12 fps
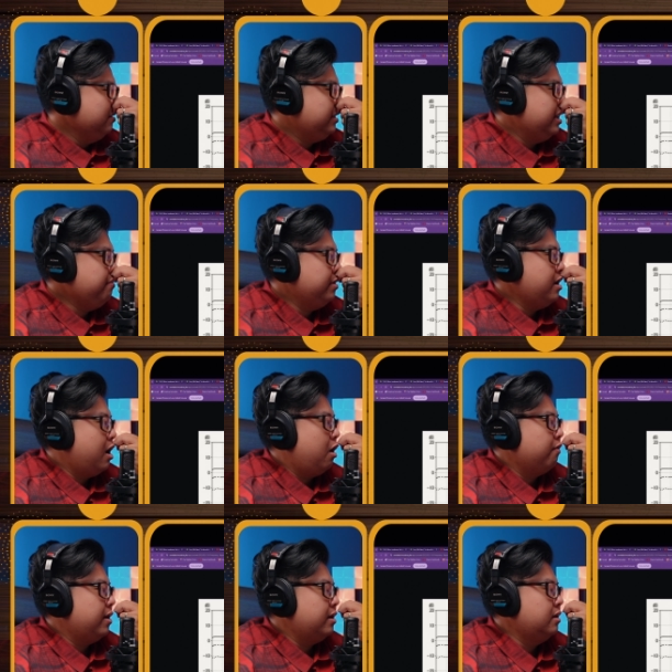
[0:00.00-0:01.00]
hướng 90
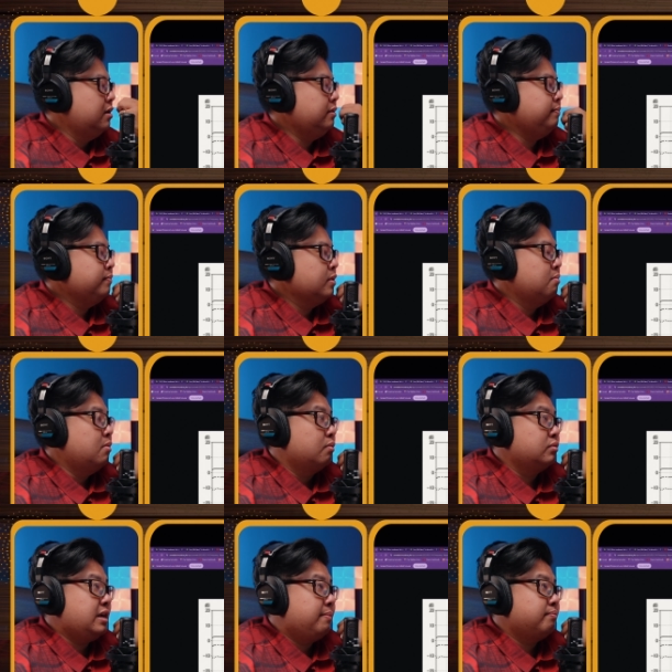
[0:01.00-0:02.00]
độ và hướng
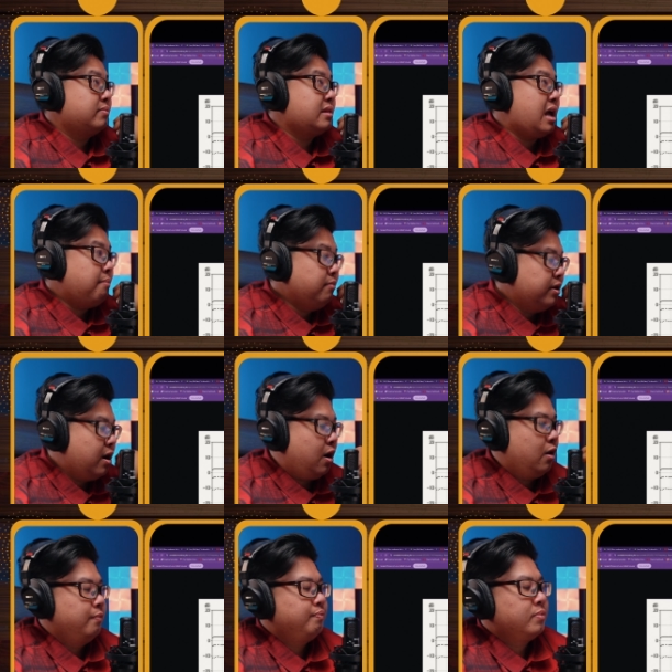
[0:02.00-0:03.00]
180
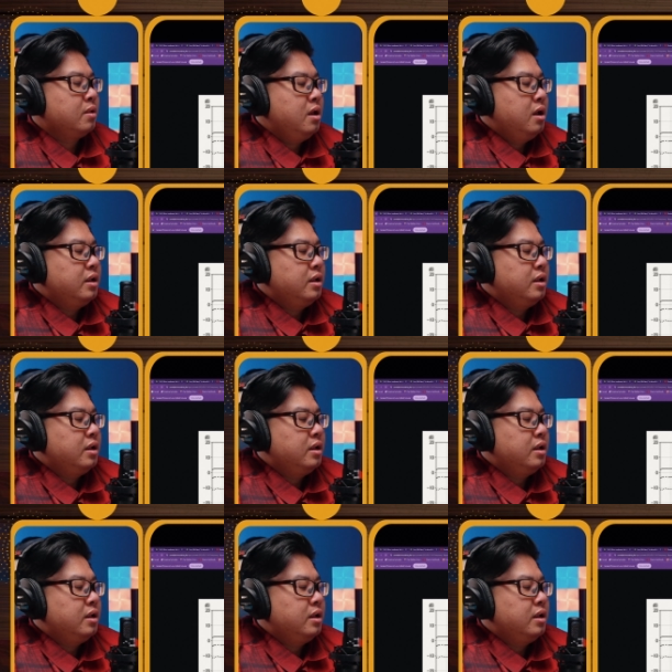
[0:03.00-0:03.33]
độ.